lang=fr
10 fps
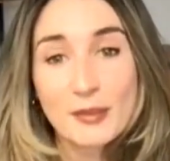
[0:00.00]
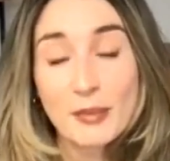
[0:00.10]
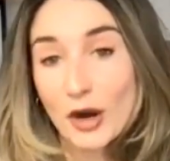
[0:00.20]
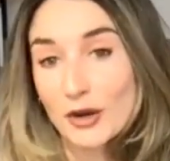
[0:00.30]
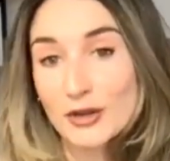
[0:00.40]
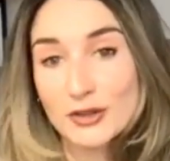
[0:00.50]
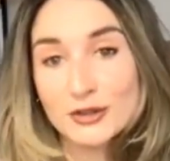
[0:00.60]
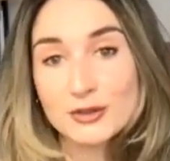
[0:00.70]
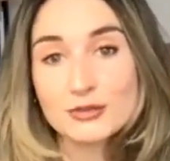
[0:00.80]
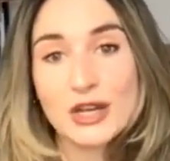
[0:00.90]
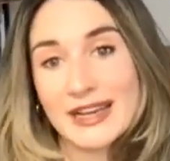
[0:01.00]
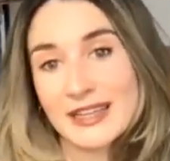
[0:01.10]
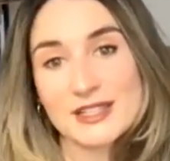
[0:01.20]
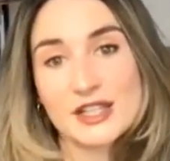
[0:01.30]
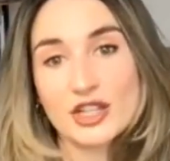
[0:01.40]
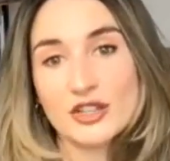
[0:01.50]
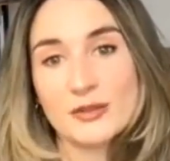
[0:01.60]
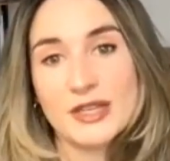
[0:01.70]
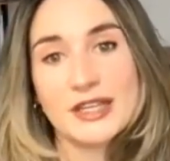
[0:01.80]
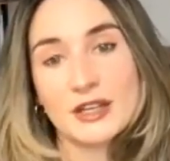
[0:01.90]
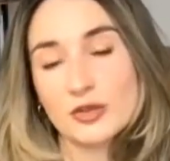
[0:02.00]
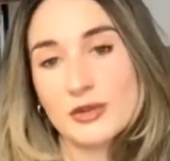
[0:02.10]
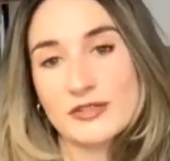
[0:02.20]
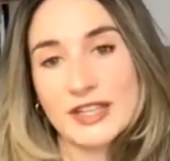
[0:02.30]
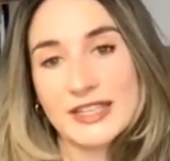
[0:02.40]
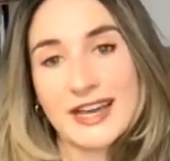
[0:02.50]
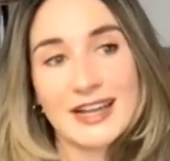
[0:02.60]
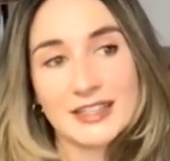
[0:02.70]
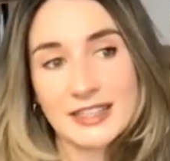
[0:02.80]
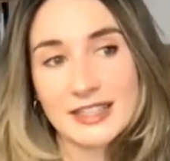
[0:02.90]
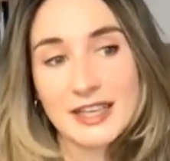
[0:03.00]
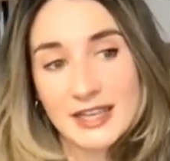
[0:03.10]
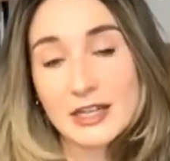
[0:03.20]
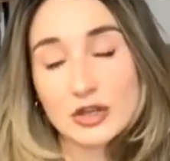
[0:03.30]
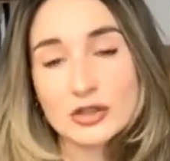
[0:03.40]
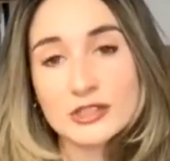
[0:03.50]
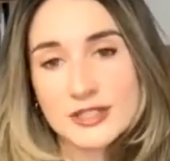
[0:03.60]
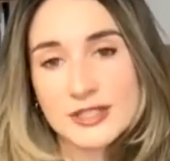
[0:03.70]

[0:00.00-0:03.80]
peur-là de la crise économique en 2024, qui est là,